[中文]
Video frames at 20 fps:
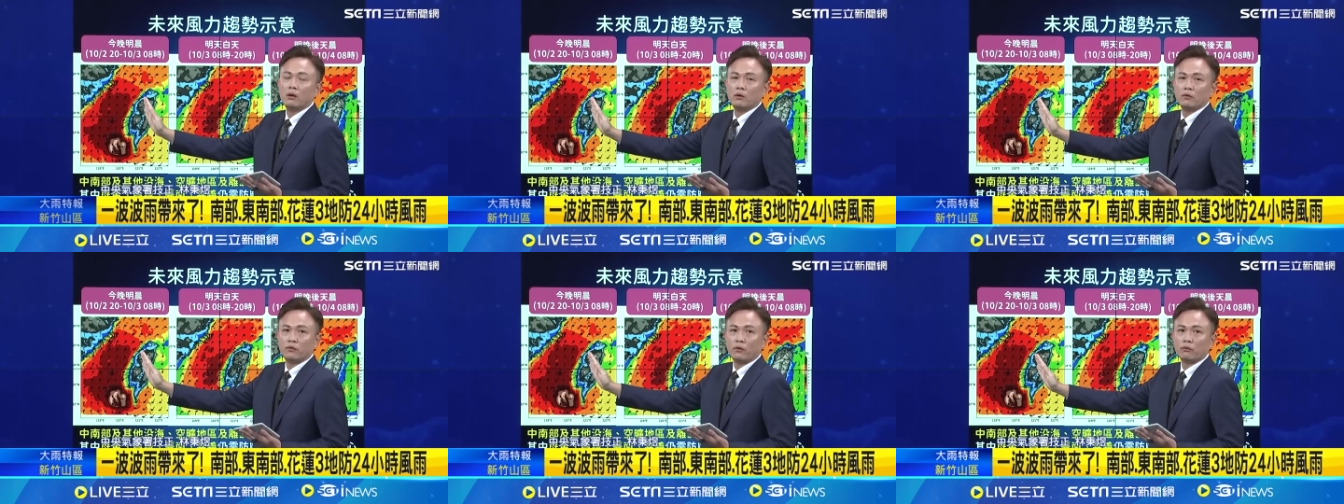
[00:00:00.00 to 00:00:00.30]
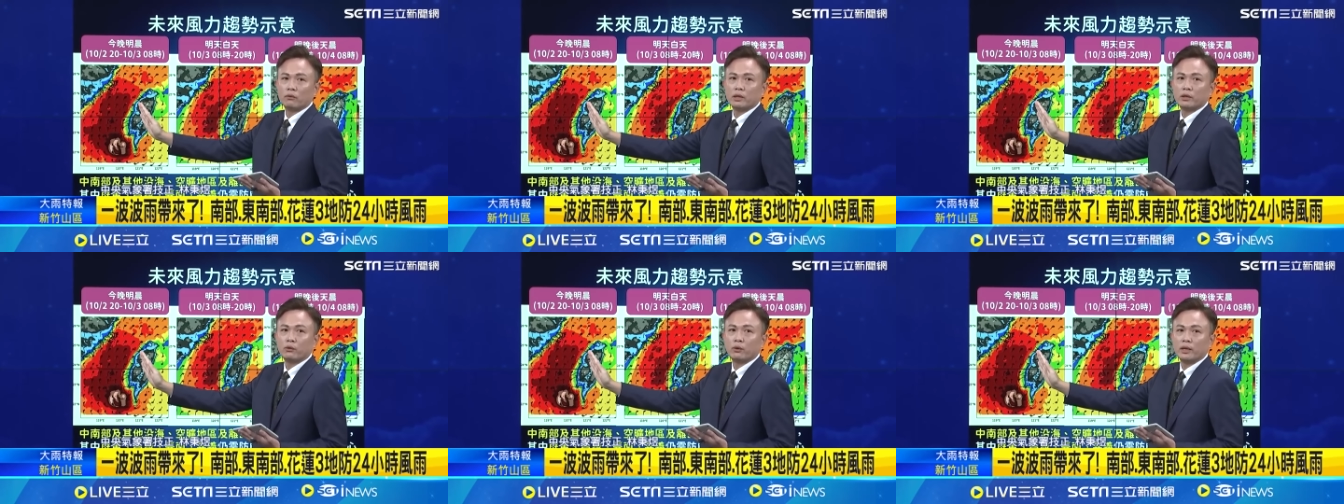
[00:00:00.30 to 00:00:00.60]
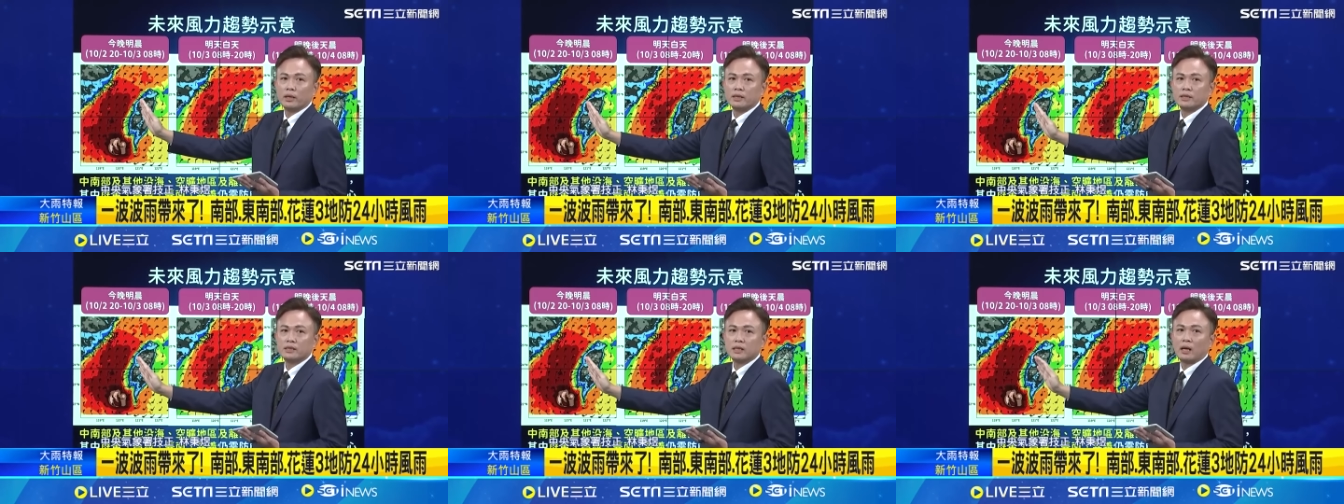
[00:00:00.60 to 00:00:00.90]
风力
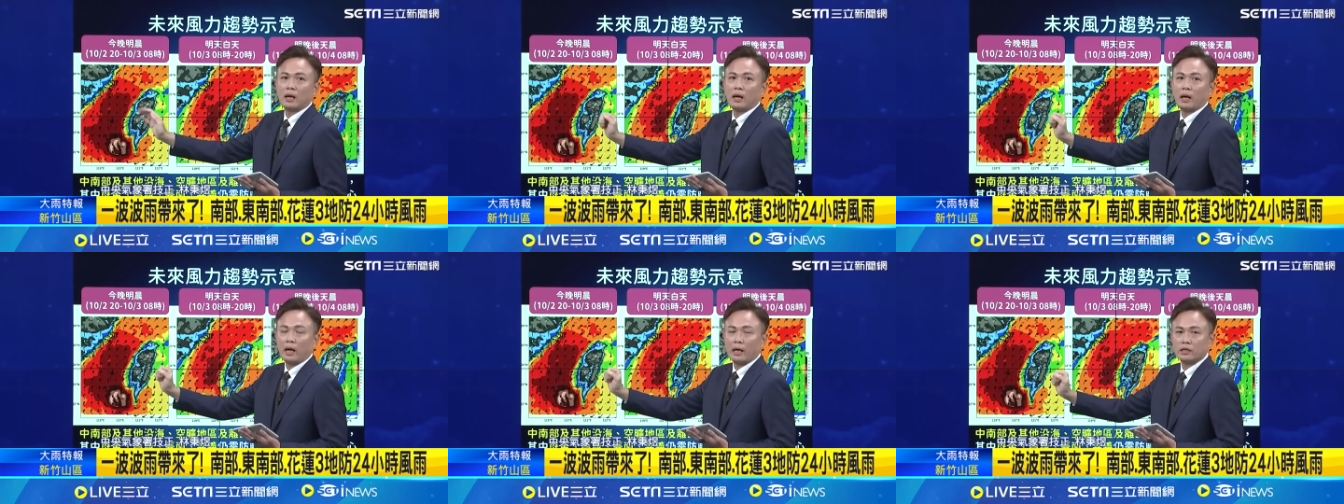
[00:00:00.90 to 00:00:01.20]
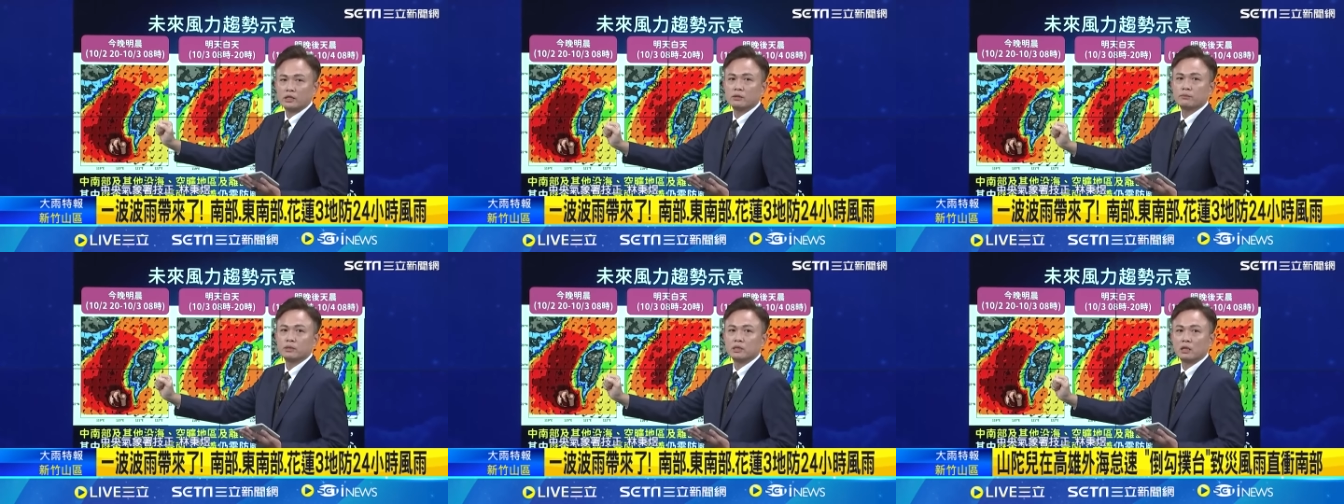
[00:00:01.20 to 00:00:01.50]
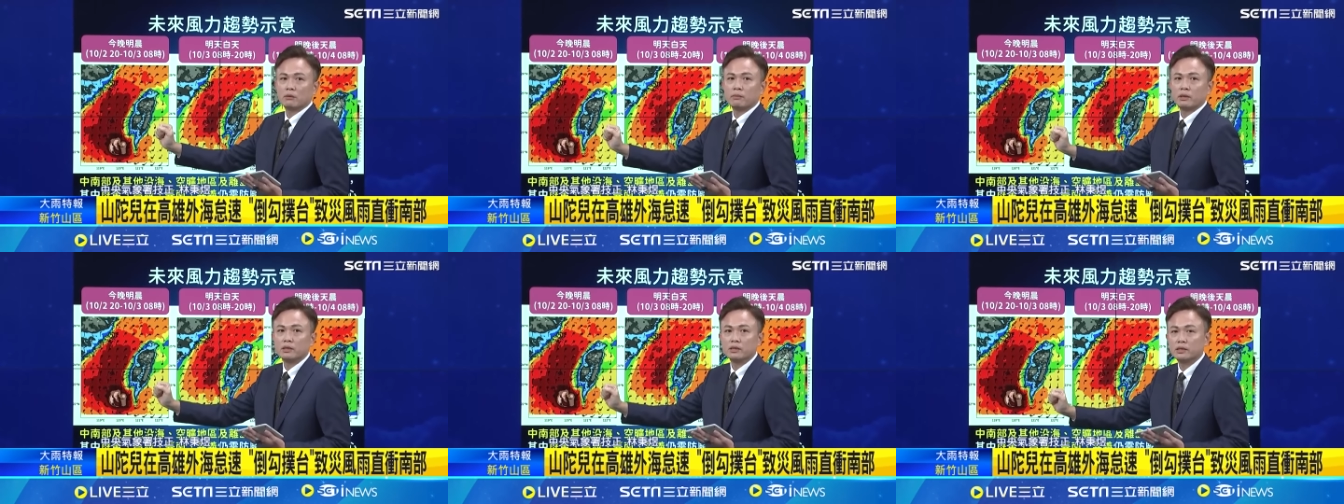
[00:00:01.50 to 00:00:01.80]
会影响还是比
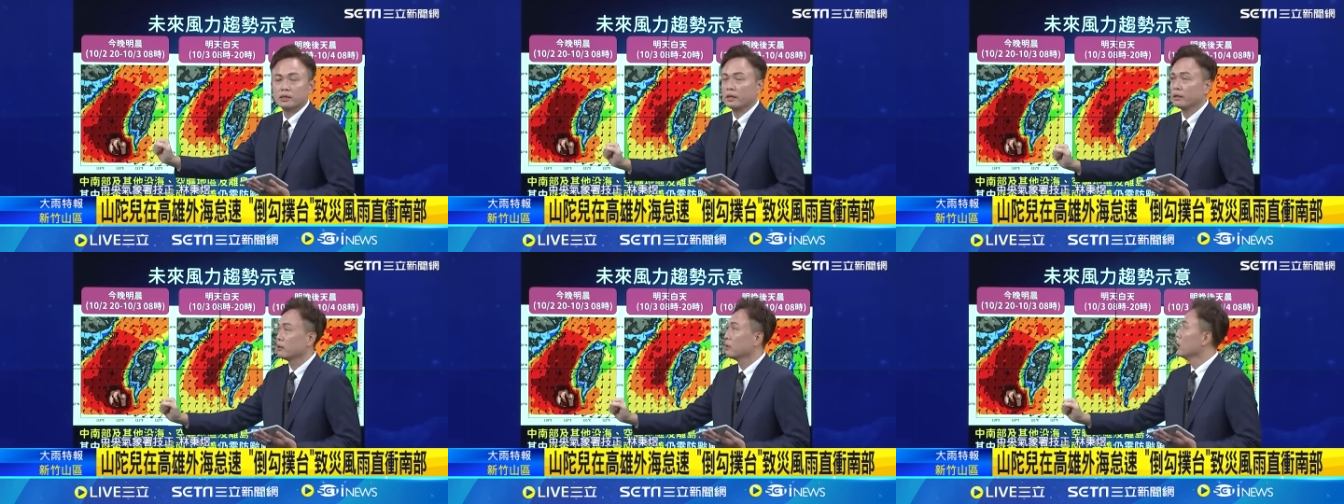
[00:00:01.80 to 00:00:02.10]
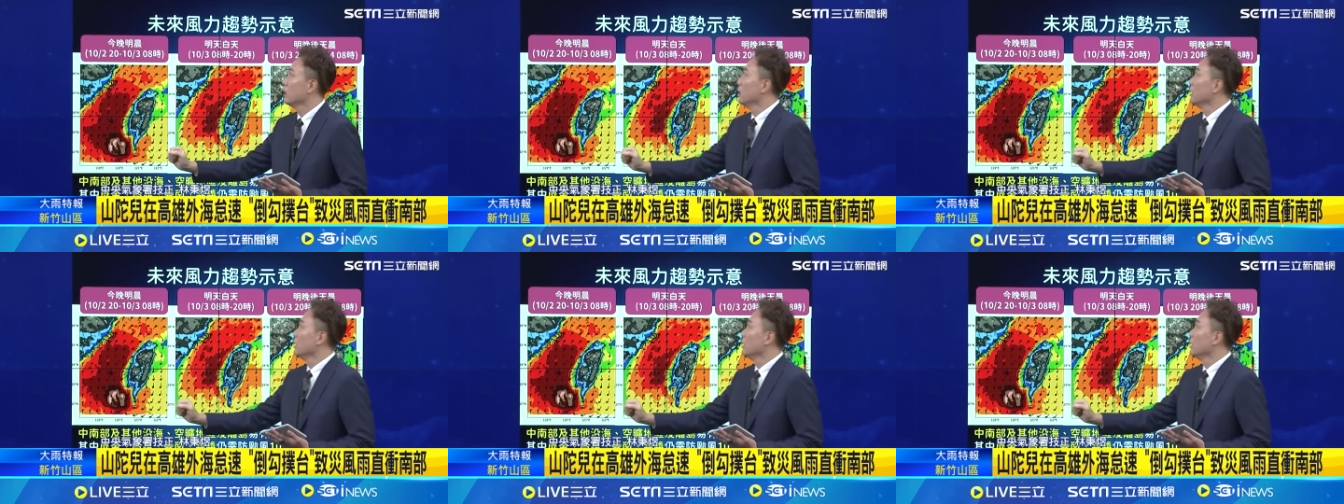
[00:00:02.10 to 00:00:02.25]
较明显。